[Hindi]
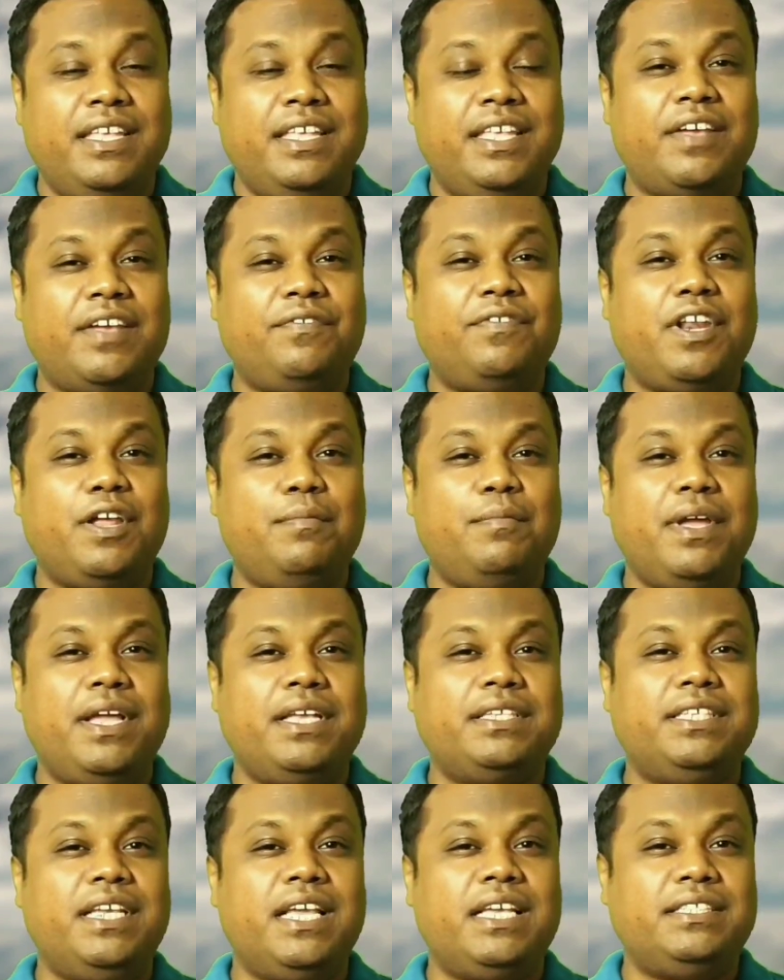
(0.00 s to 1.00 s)
या फिर हमें
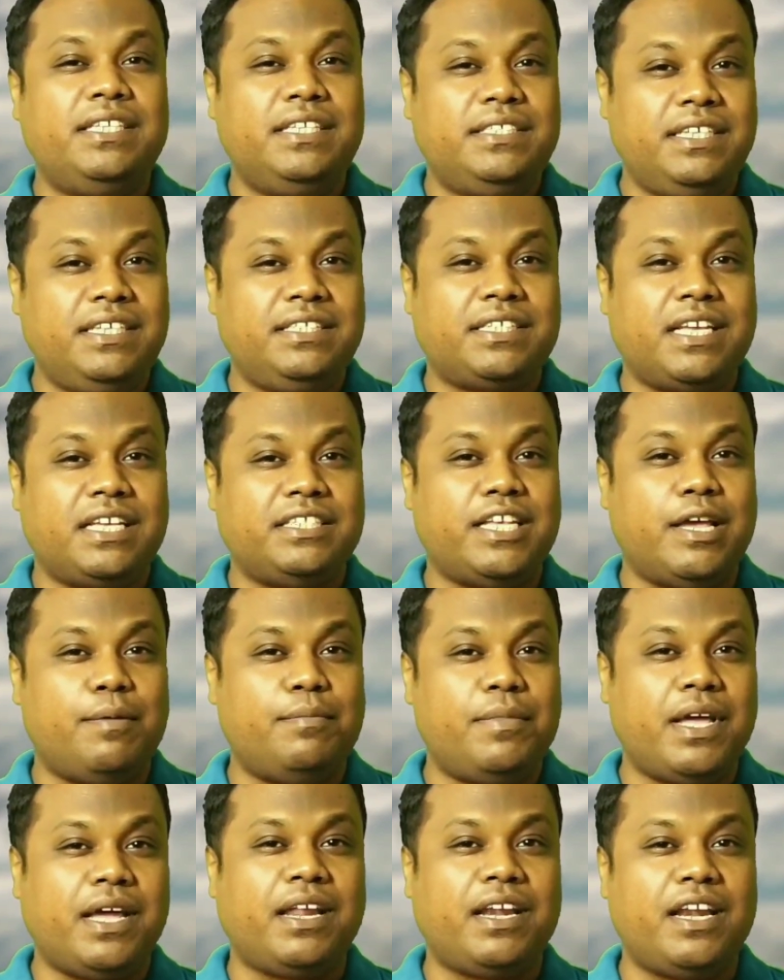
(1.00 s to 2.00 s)
किसी ऐसी चीज़ का
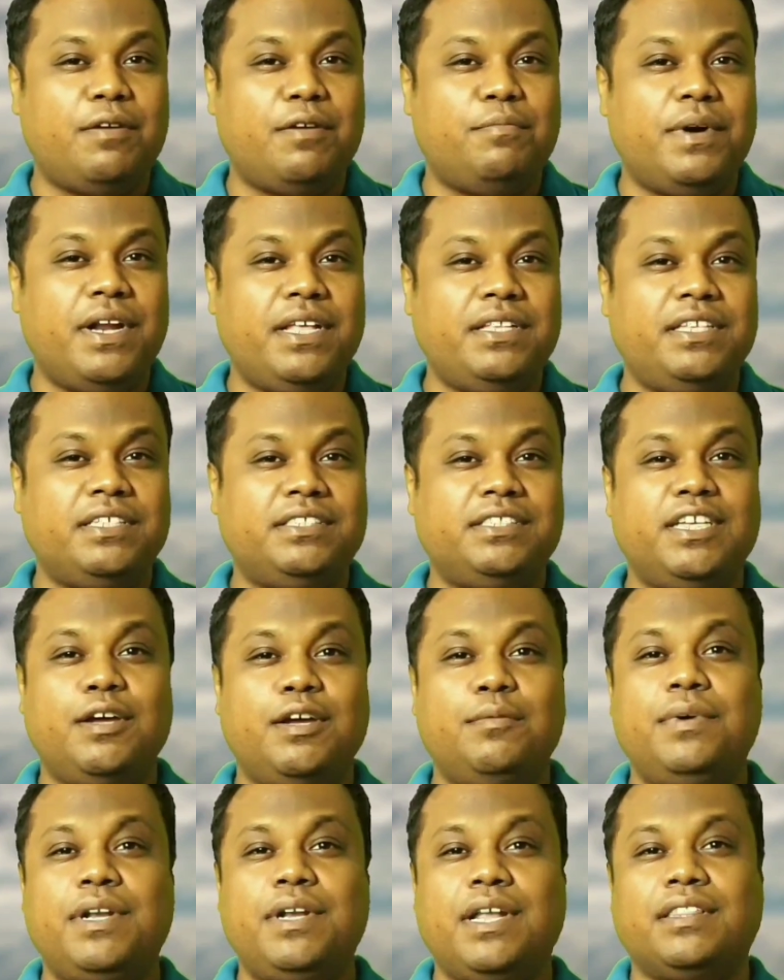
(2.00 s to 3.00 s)
सामना करना पड़े जिससे
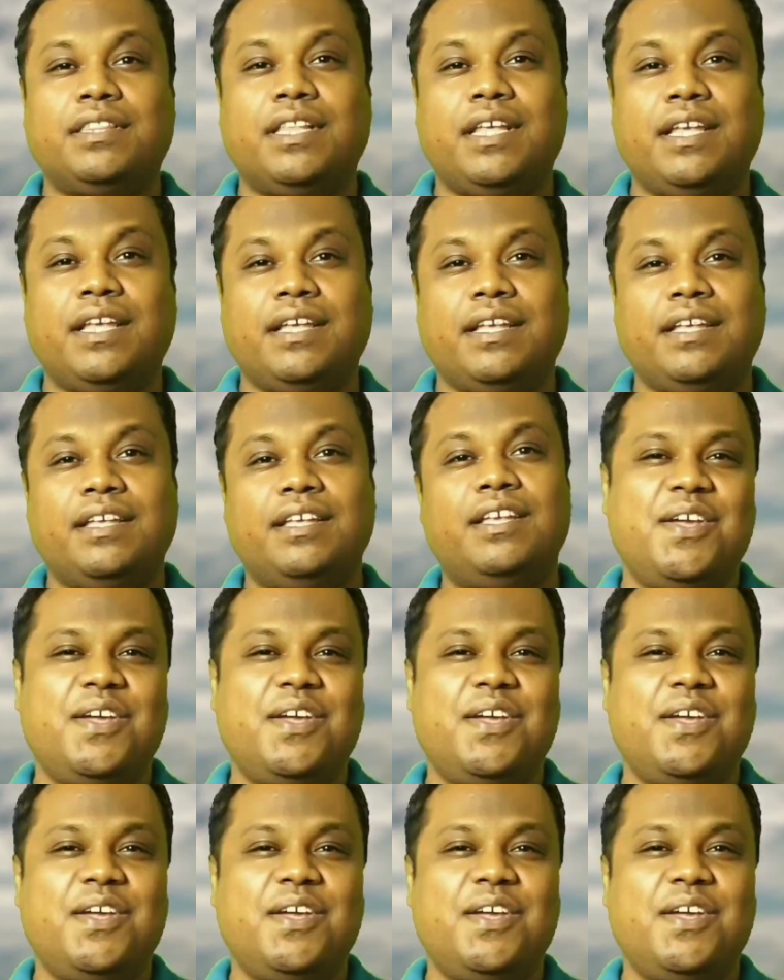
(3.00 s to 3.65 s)
हम डरते हैं